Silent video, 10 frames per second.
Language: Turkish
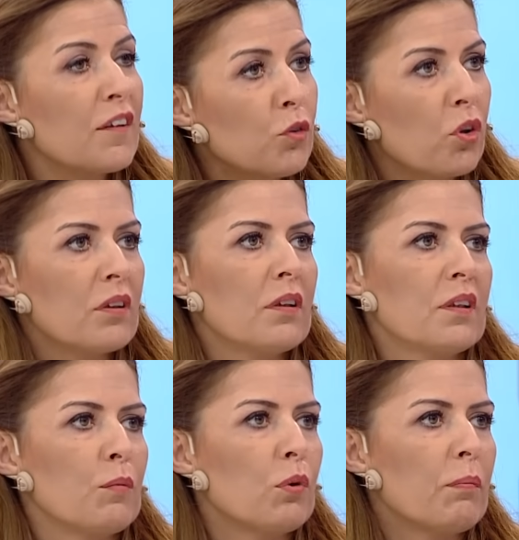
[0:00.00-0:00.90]
zayıf
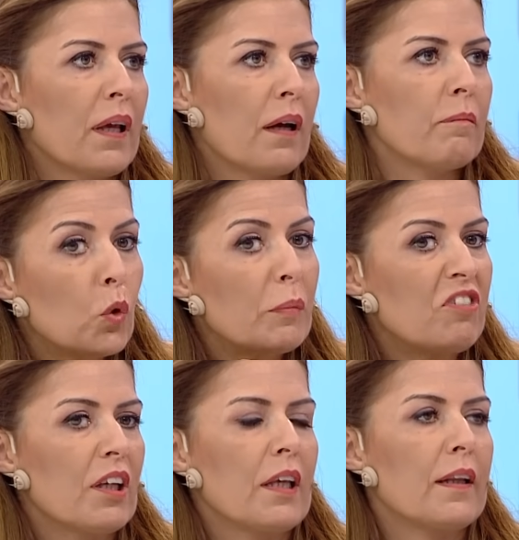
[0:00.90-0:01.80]
noktalarını bulmaya, onu bir
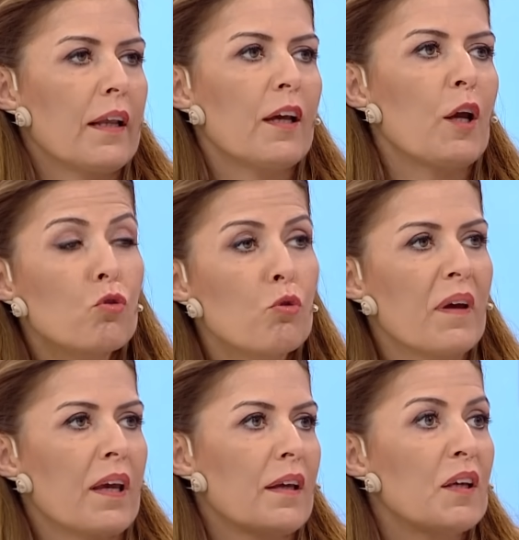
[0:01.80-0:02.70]
şekilde
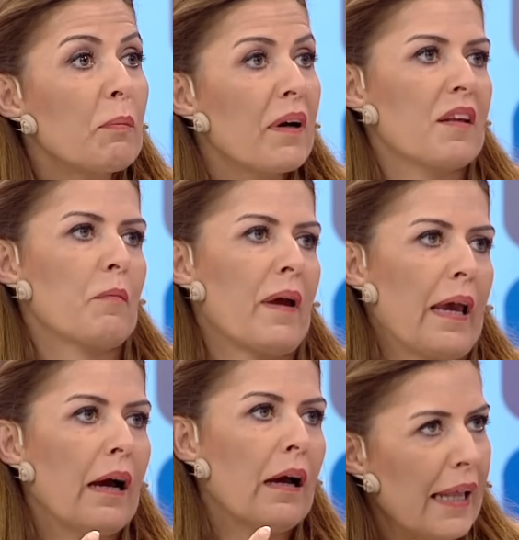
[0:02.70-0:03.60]
üzmeye,
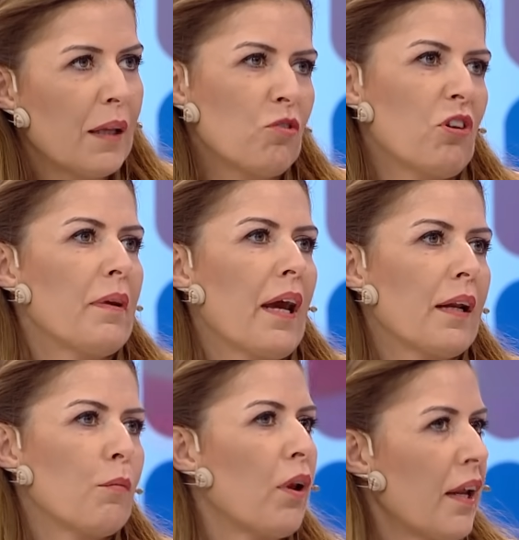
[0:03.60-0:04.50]
yıpratmaya, kendimce bir
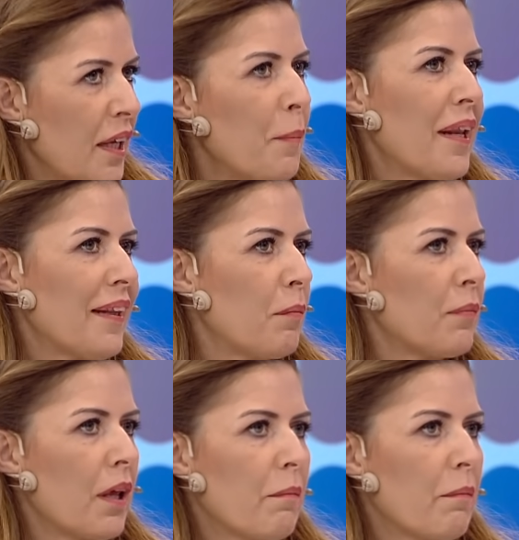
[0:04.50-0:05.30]
yerde böyle yemin ettim